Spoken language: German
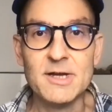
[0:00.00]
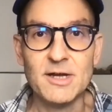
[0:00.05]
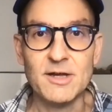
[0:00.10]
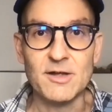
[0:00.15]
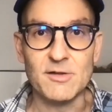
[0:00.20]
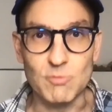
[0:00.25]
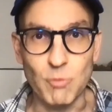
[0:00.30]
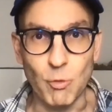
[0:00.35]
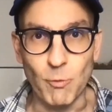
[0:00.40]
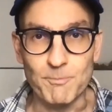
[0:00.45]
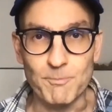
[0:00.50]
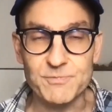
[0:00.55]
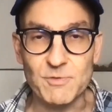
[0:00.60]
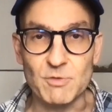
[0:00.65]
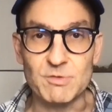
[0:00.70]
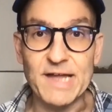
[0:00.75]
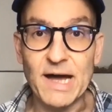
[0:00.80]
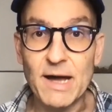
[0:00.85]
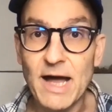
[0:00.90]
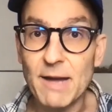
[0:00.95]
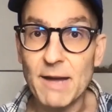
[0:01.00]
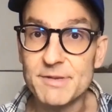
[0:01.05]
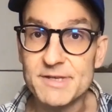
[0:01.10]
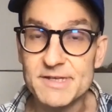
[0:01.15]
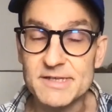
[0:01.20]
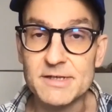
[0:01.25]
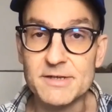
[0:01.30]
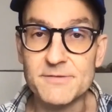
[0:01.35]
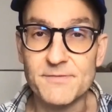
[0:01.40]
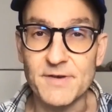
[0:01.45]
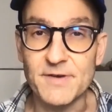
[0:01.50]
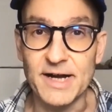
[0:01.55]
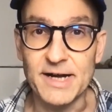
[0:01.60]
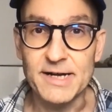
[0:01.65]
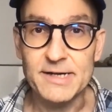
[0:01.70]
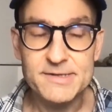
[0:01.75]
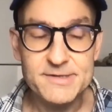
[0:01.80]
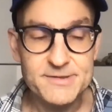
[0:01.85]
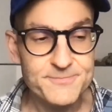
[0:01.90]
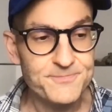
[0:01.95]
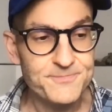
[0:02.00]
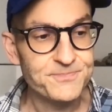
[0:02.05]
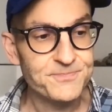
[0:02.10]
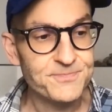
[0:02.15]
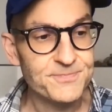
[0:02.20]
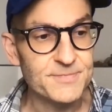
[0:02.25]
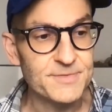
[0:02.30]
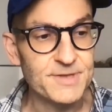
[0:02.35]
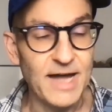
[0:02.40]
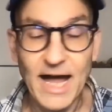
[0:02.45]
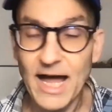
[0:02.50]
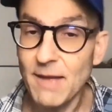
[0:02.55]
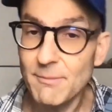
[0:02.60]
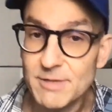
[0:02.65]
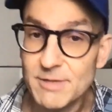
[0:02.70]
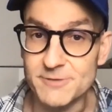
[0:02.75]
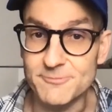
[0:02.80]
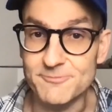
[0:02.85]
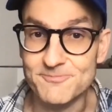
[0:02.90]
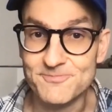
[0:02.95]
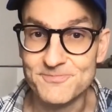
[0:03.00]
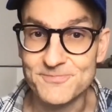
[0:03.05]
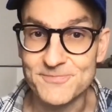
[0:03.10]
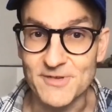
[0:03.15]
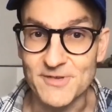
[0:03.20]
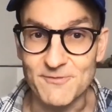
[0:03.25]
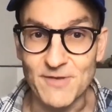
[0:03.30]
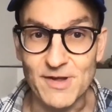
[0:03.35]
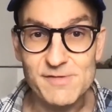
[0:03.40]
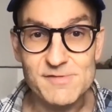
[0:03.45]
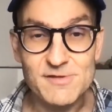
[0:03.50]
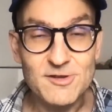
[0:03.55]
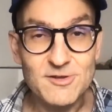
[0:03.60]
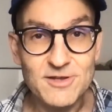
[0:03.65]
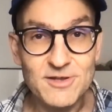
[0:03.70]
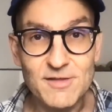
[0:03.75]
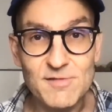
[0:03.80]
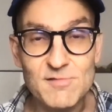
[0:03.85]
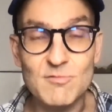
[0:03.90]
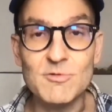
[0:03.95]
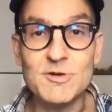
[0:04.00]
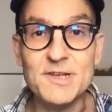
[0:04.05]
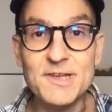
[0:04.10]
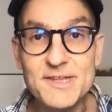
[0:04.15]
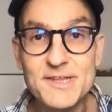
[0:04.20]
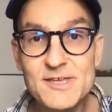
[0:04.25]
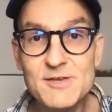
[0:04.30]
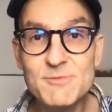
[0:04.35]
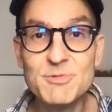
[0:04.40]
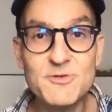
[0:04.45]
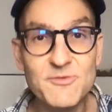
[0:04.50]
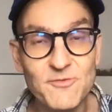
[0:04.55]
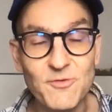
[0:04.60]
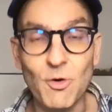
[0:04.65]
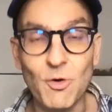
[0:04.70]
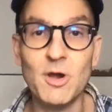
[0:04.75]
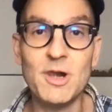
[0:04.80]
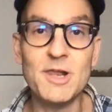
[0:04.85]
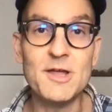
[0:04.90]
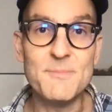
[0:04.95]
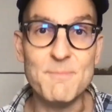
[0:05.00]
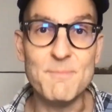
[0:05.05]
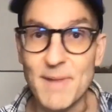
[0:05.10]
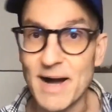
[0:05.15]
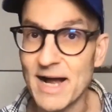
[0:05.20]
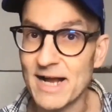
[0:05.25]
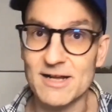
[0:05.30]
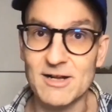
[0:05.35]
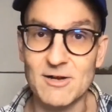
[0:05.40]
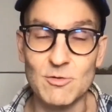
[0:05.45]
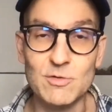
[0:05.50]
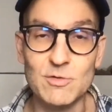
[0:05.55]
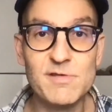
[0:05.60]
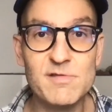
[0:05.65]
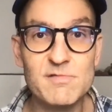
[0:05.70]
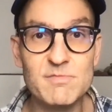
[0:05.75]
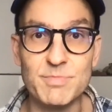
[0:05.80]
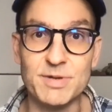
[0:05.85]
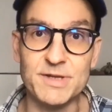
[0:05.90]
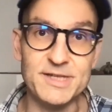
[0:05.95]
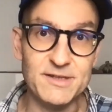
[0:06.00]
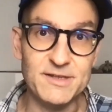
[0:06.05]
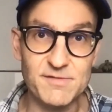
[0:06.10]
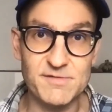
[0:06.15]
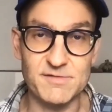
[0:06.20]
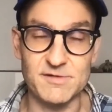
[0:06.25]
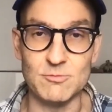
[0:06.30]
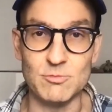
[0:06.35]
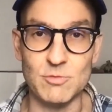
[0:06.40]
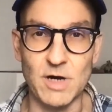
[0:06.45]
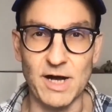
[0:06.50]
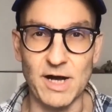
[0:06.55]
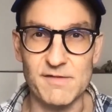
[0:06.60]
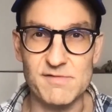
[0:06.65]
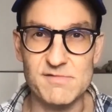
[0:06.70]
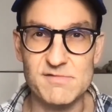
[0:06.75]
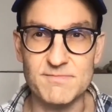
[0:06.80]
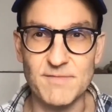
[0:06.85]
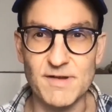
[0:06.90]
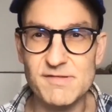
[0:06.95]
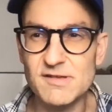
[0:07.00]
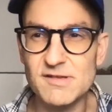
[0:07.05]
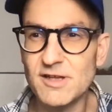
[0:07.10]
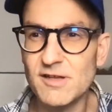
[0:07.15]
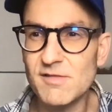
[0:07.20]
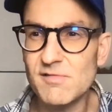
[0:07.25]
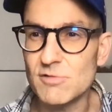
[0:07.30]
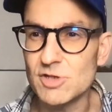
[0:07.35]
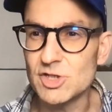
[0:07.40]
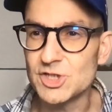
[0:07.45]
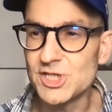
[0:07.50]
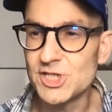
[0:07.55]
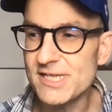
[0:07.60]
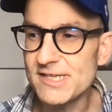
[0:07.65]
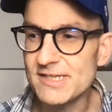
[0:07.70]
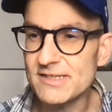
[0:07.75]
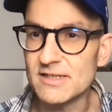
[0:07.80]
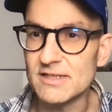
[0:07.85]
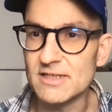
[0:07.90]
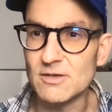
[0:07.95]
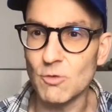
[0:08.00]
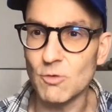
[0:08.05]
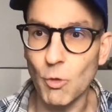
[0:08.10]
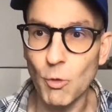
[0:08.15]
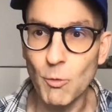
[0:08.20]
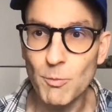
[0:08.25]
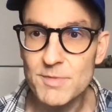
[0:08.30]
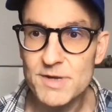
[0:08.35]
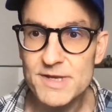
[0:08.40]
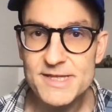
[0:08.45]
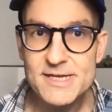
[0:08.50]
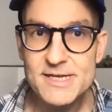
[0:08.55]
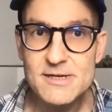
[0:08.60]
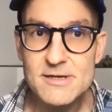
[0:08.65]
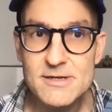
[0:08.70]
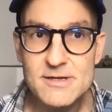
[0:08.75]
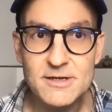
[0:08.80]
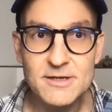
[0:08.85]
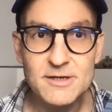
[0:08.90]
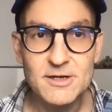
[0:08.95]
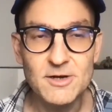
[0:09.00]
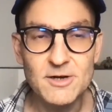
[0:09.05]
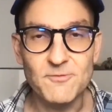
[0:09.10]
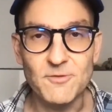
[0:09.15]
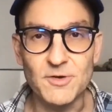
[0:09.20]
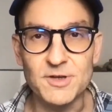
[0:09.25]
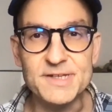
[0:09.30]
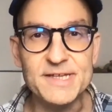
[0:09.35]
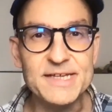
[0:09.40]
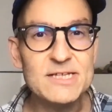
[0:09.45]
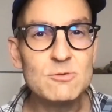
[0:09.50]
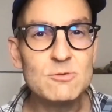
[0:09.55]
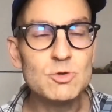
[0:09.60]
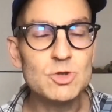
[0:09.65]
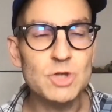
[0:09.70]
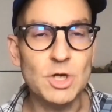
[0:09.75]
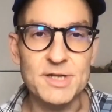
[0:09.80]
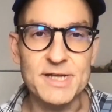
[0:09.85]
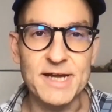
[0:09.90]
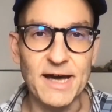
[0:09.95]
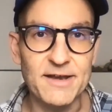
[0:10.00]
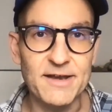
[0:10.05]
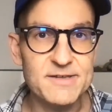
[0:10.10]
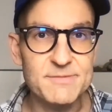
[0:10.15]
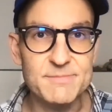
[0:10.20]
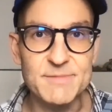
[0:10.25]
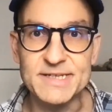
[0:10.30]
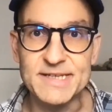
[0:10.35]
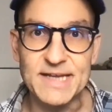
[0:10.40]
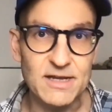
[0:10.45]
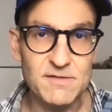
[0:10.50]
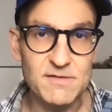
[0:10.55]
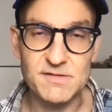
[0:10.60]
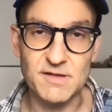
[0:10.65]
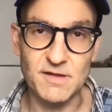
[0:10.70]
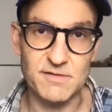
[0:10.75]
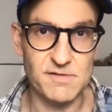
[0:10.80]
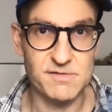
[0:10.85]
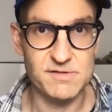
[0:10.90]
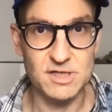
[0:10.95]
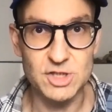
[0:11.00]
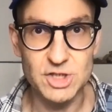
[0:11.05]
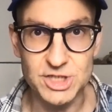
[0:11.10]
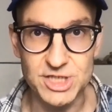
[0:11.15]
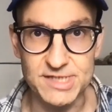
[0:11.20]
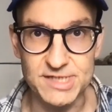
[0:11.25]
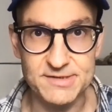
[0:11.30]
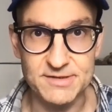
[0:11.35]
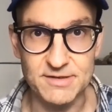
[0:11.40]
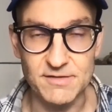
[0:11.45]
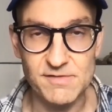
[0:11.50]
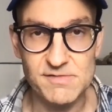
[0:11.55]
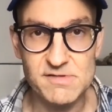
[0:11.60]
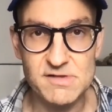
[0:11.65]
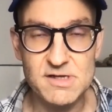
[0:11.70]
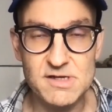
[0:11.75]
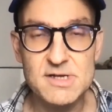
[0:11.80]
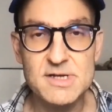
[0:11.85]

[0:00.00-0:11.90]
So, und da habe ich ihn gefragt, Armin, was sind denn so liebevolle Macken und Spleens, die du hast? Was sind denn so Geschichten, die rumliegen, von denen du schon gar nicht mehr denkst, dass es eine Geschichte ist?